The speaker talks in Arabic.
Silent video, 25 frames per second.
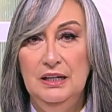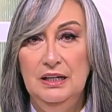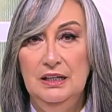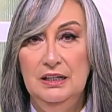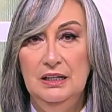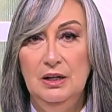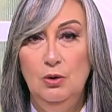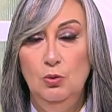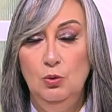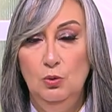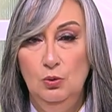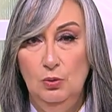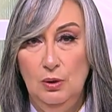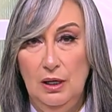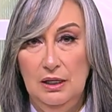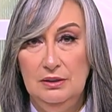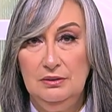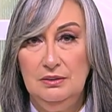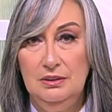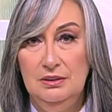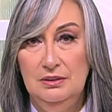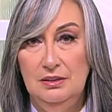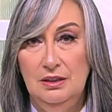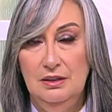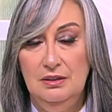لو
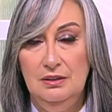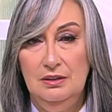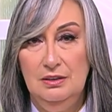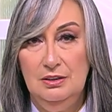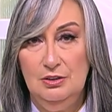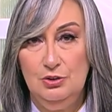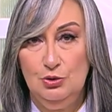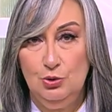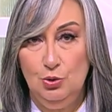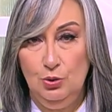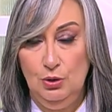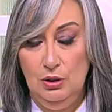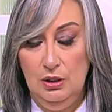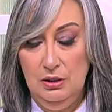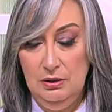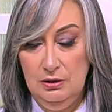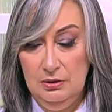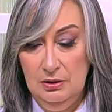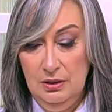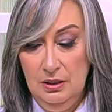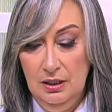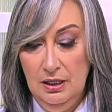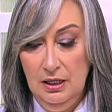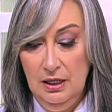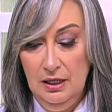حطينا السكر
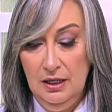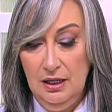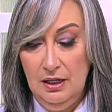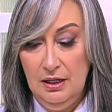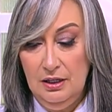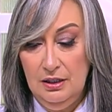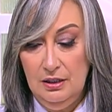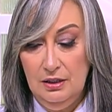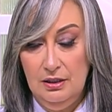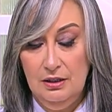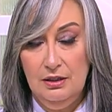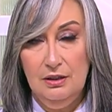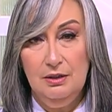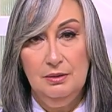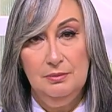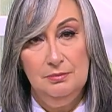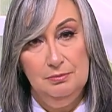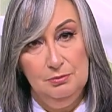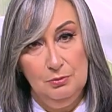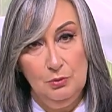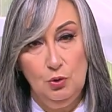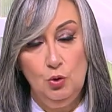آه،